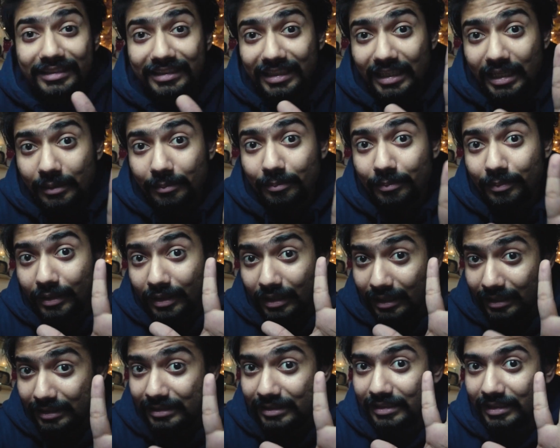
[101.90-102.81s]
ये
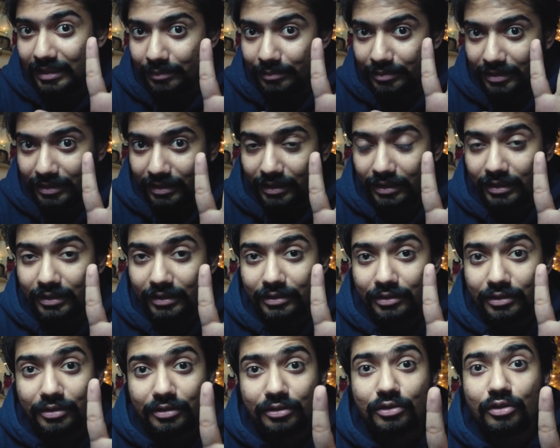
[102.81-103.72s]
पाँच स्टेप्स हैं
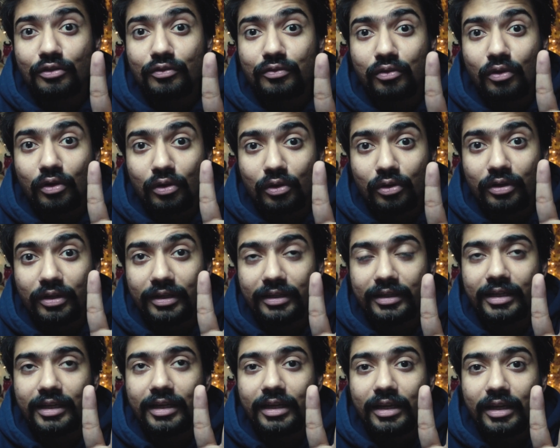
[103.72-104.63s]
जिसको फॉलो
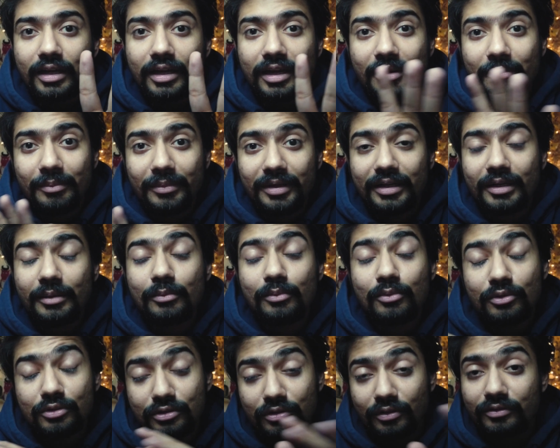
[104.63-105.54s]
करके मेरे
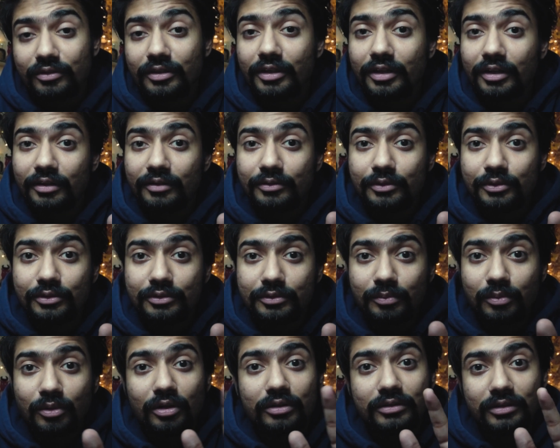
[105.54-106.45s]
मोस्ट ऑफ द इंटरव्यूज़
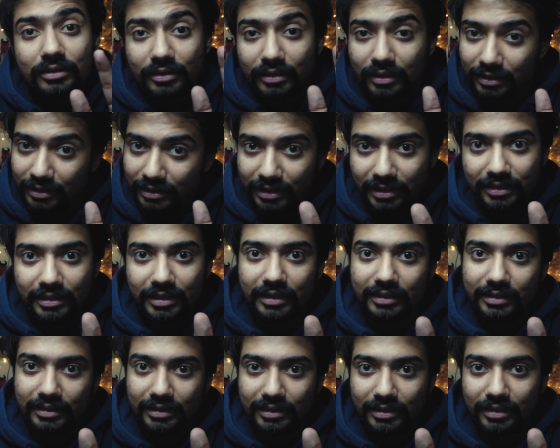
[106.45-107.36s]
बहुत अच्छे
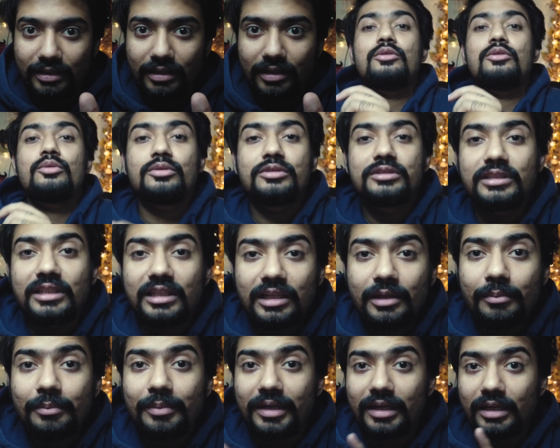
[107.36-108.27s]
जाते हैं तो उसके
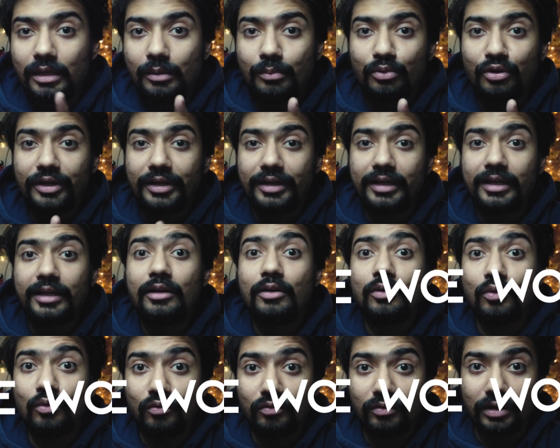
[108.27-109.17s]
लिए पहला पॉइंट है
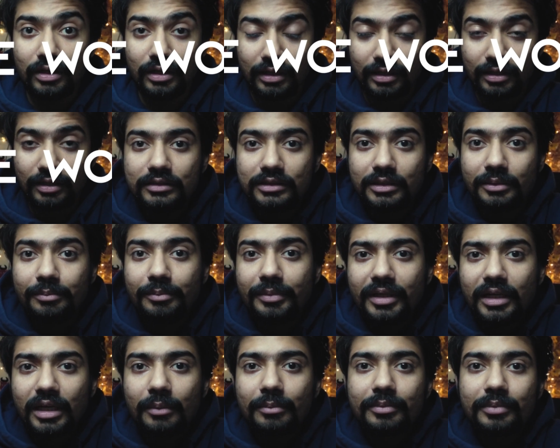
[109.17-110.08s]
होमवर्क जब
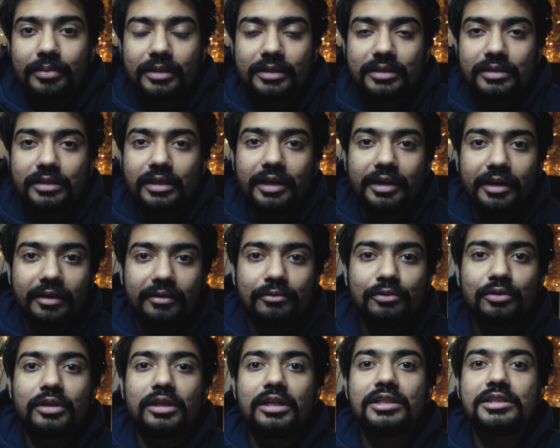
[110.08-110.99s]
भी आप किसी
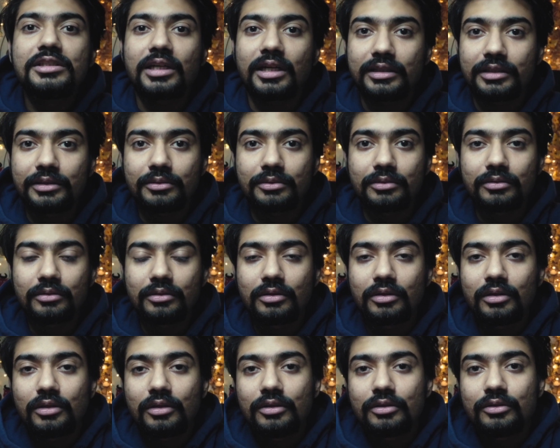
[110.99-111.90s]
इंटरव्यू के लिए जाते हो
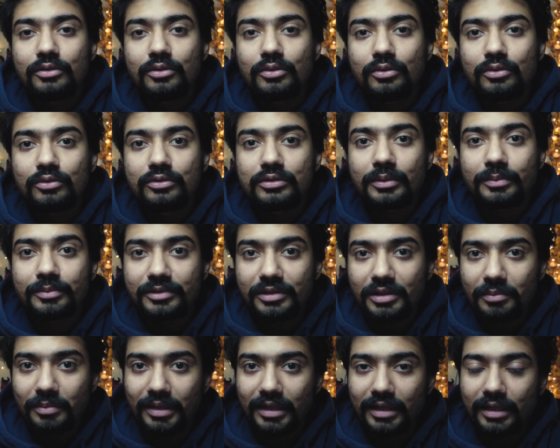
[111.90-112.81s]
तो
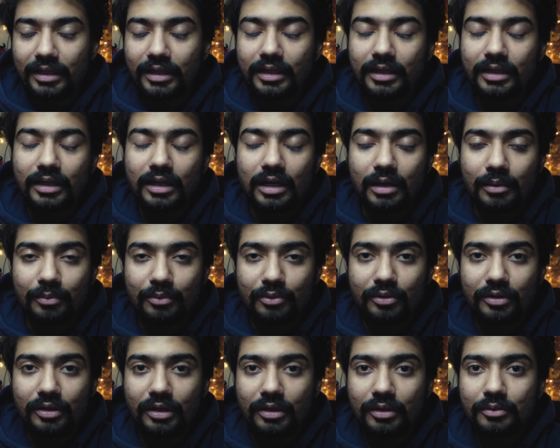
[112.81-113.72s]
सबसे पहले
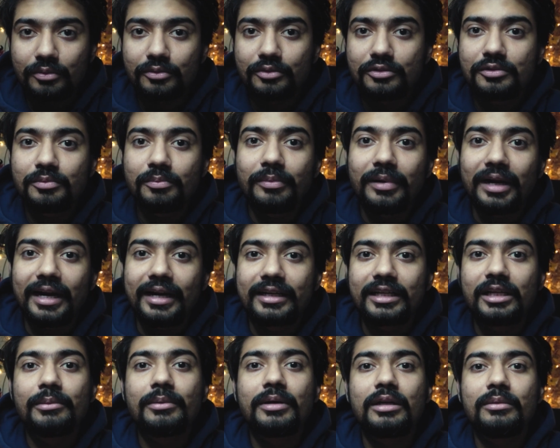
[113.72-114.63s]
आपको ना उस
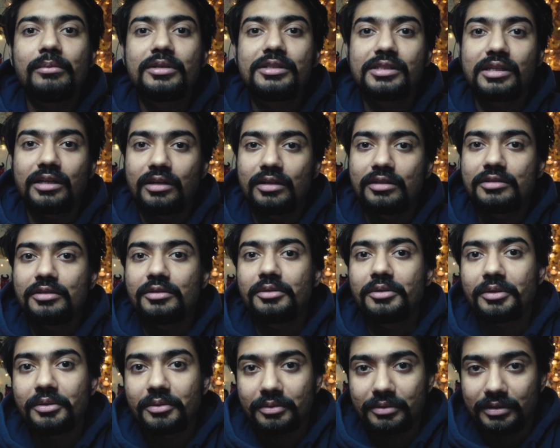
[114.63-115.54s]
ब्रांड के बारे में जानना
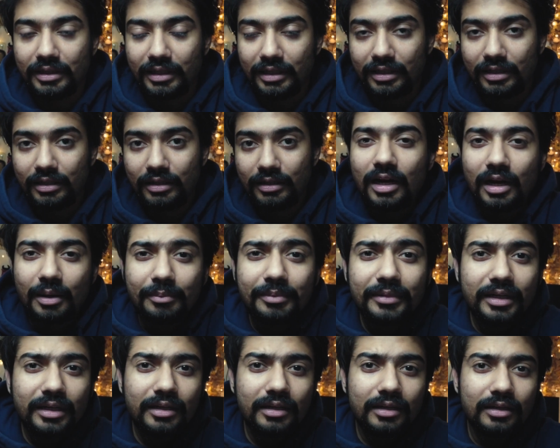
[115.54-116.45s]
ज़रूरी होता है
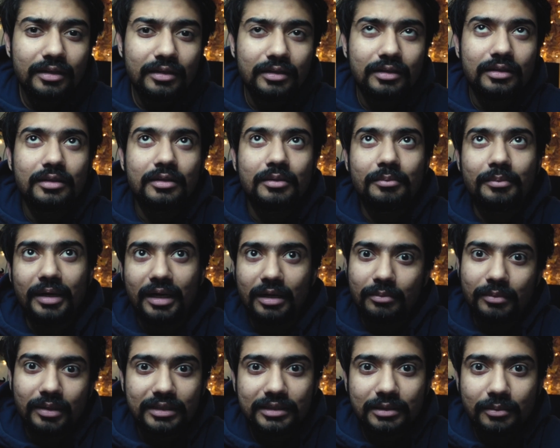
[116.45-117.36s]
आपने
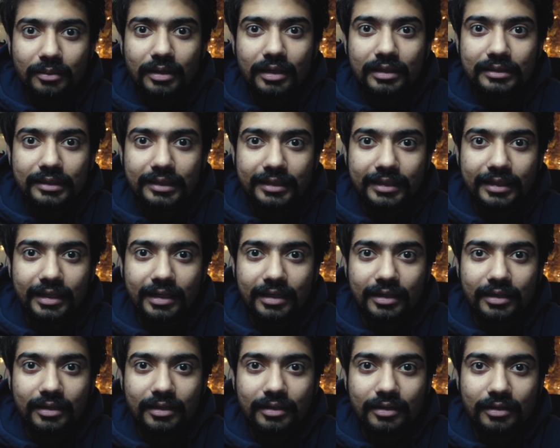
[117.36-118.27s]
बैंड बाजा बारात देखी है
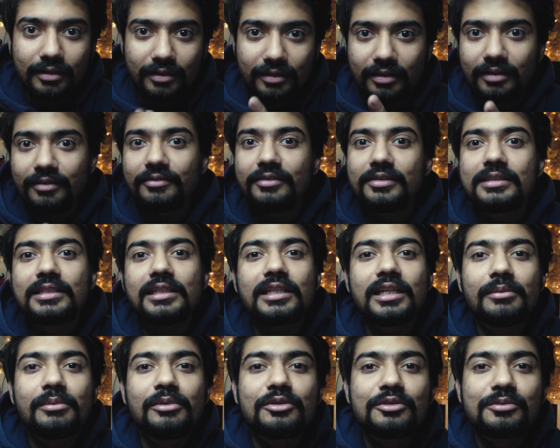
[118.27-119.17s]
रणवीर सिंह
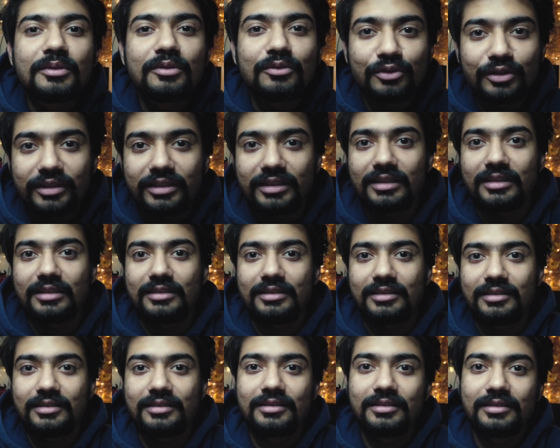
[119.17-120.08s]
ने भी उसमें वही किया
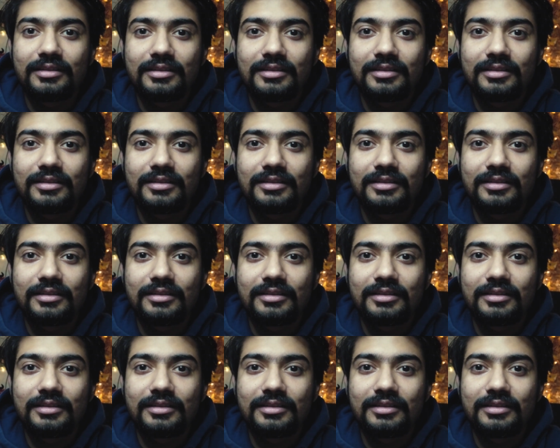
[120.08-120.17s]
था